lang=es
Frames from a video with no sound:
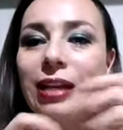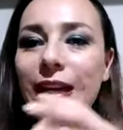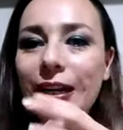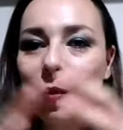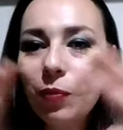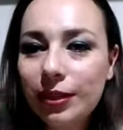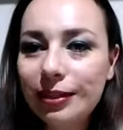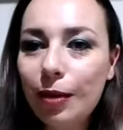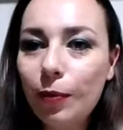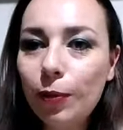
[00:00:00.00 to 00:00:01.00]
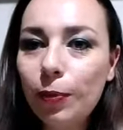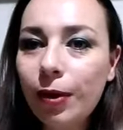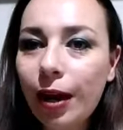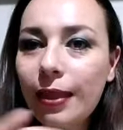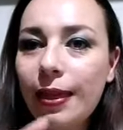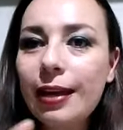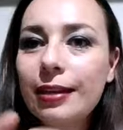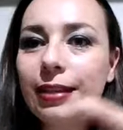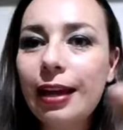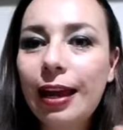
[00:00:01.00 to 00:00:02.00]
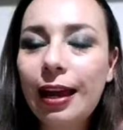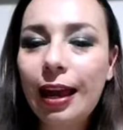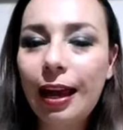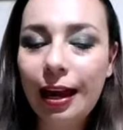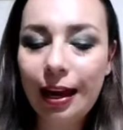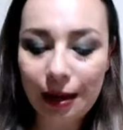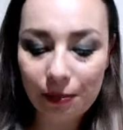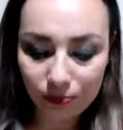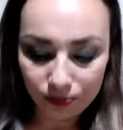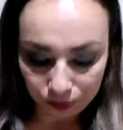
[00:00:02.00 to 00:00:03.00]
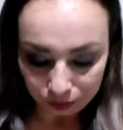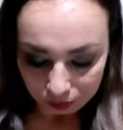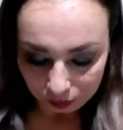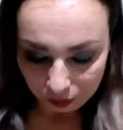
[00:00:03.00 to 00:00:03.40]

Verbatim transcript: Salgamos de esa burbuja y de ese... Em,